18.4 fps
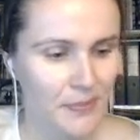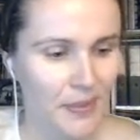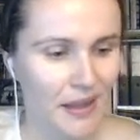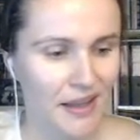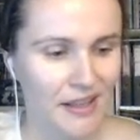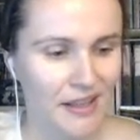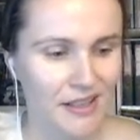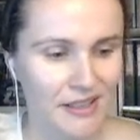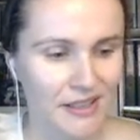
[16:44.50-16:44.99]

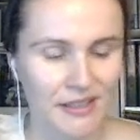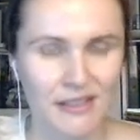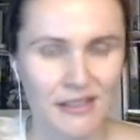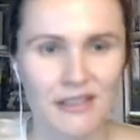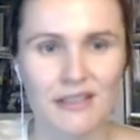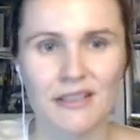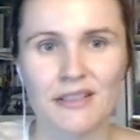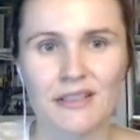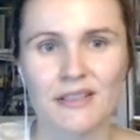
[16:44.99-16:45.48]
E,
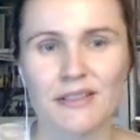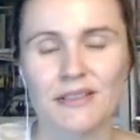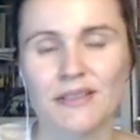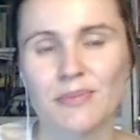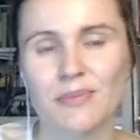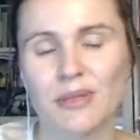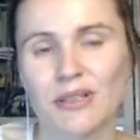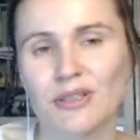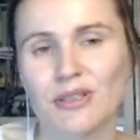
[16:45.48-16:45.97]

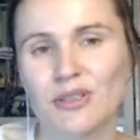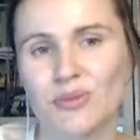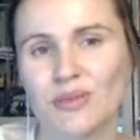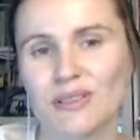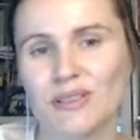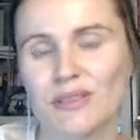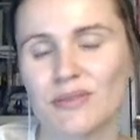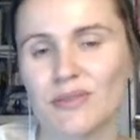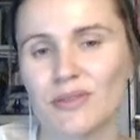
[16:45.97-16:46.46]
z Paryżem
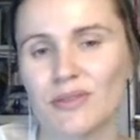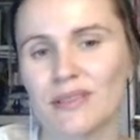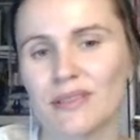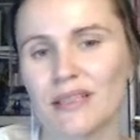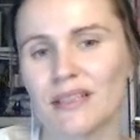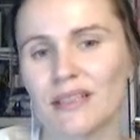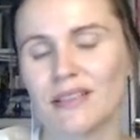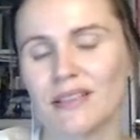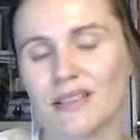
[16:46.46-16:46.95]
jest
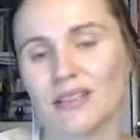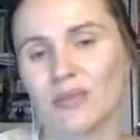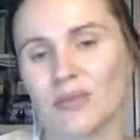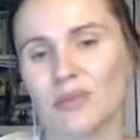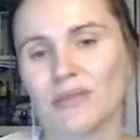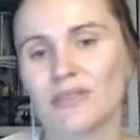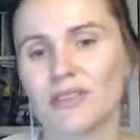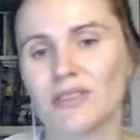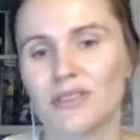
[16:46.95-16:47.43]
związany tak
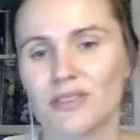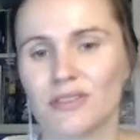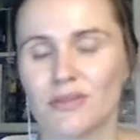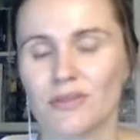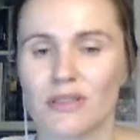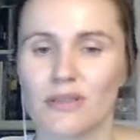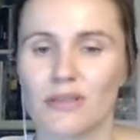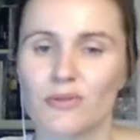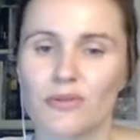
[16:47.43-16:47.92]
naprawdę też ze
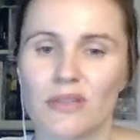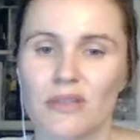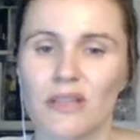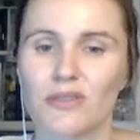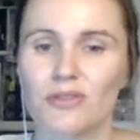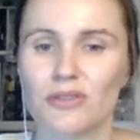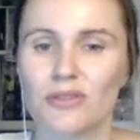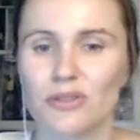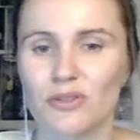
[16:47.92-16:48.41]
względu na
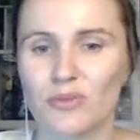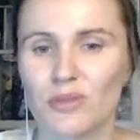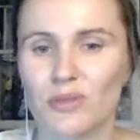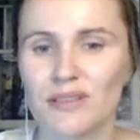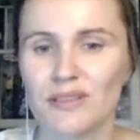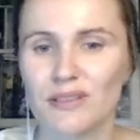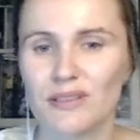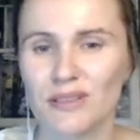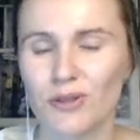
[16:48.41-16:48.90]
to, że to
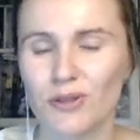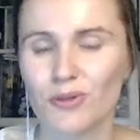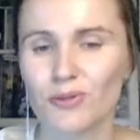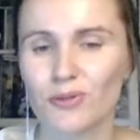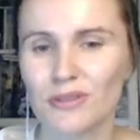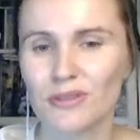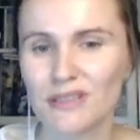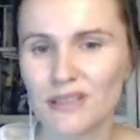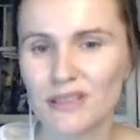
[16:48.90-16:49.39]
miejsce jego
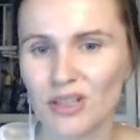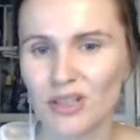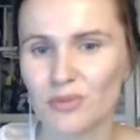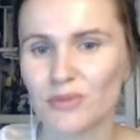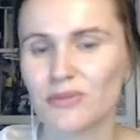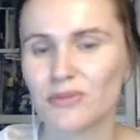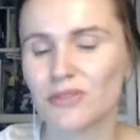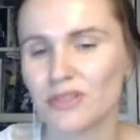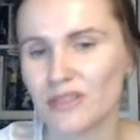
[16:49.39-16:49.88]
urodzenia,
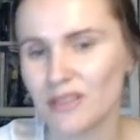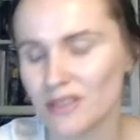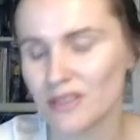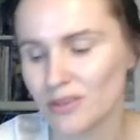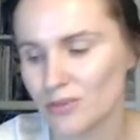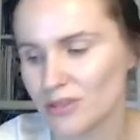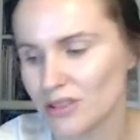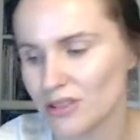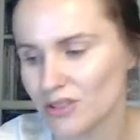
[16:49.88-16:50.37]
bo w
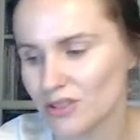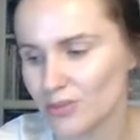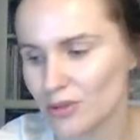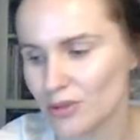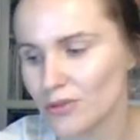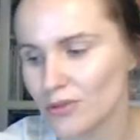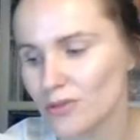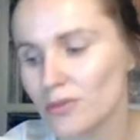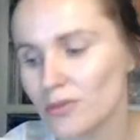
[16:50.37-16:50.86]
1933
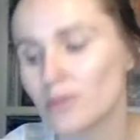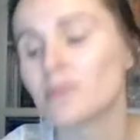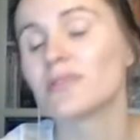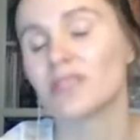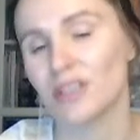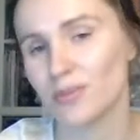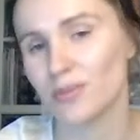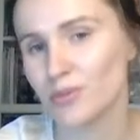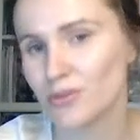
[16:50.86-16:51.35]
roku, w
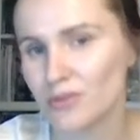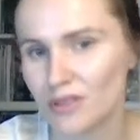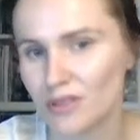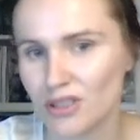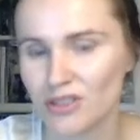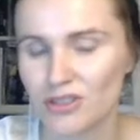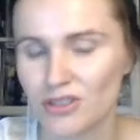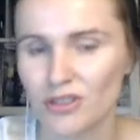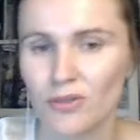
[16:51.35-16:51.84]
sierpniu
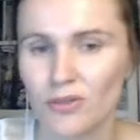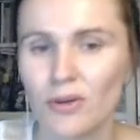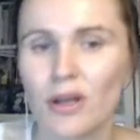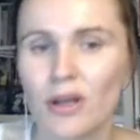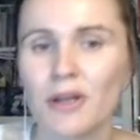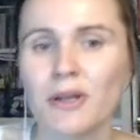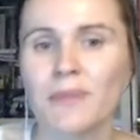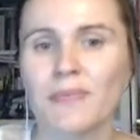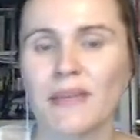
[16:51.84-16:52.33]
zresztą,
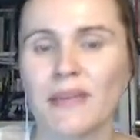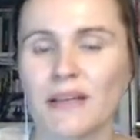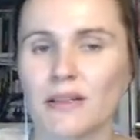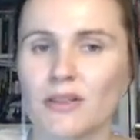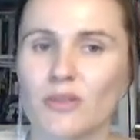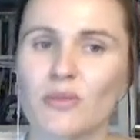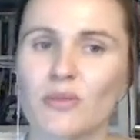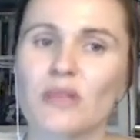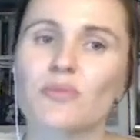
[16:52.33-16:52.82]

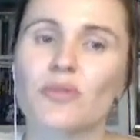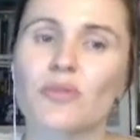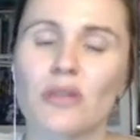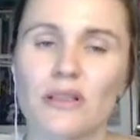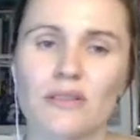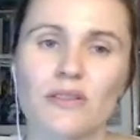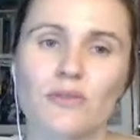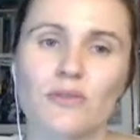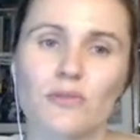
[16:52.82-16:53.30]
e, Roman
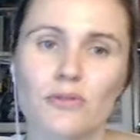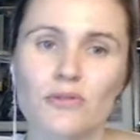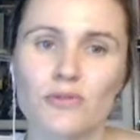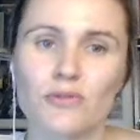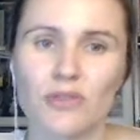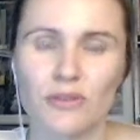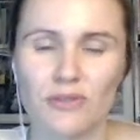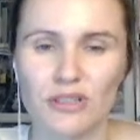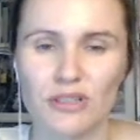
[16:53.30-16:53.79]
Polański urodził
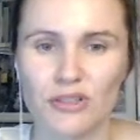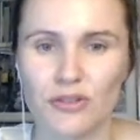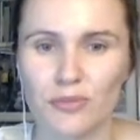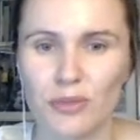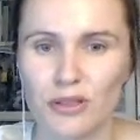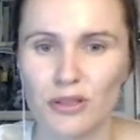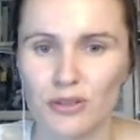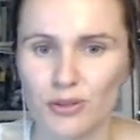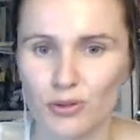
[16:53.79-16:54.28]
się właśnie w
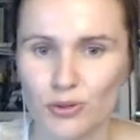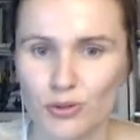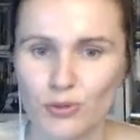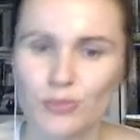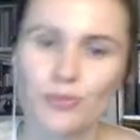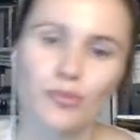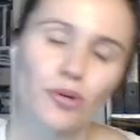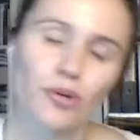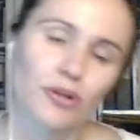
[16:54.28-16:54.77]

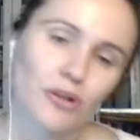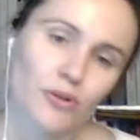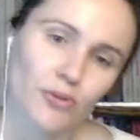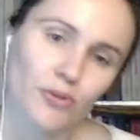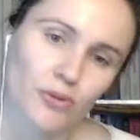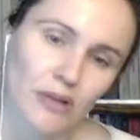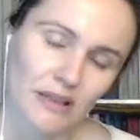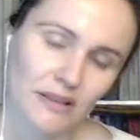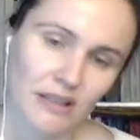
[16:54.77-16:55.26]
Paryżu. Po
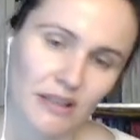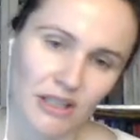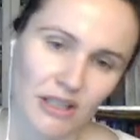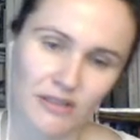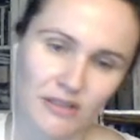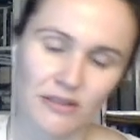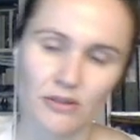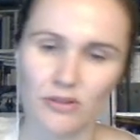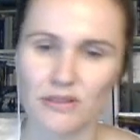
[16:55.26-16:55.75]
kilku
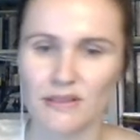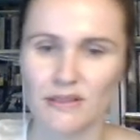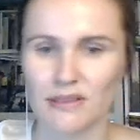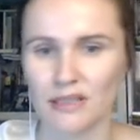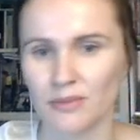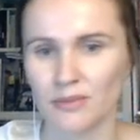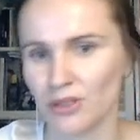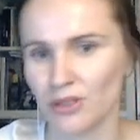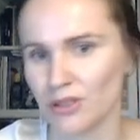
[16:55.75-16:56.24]
latach z
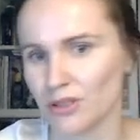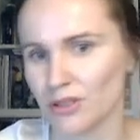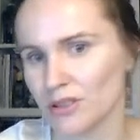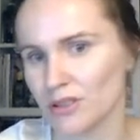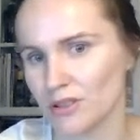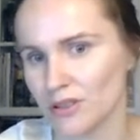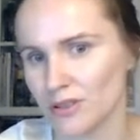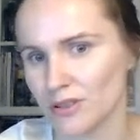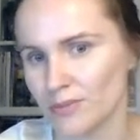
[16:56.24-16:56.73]
rodzicami
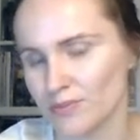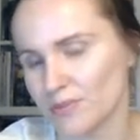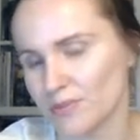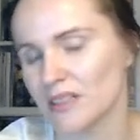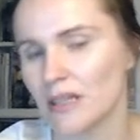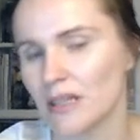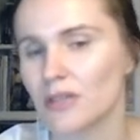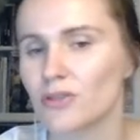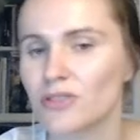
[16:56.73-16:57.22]
e,
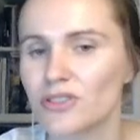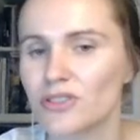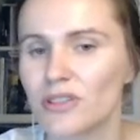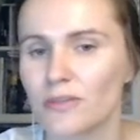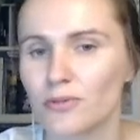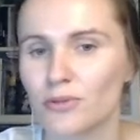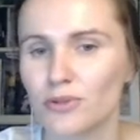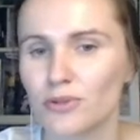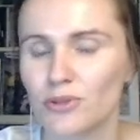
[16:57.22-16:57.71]
cała
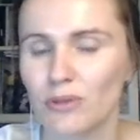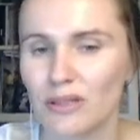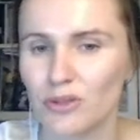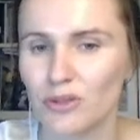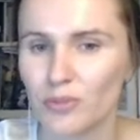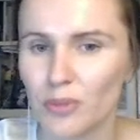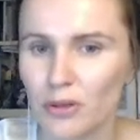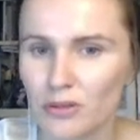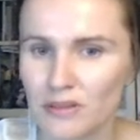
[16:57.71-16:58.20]
rodzina wróciła
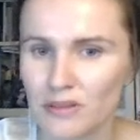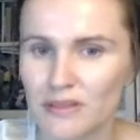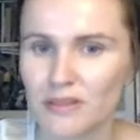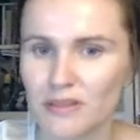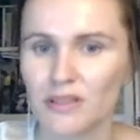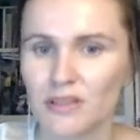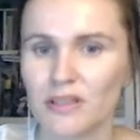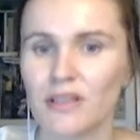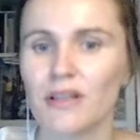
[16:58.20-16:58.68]
do
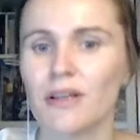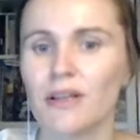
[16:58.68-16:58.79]
Polski.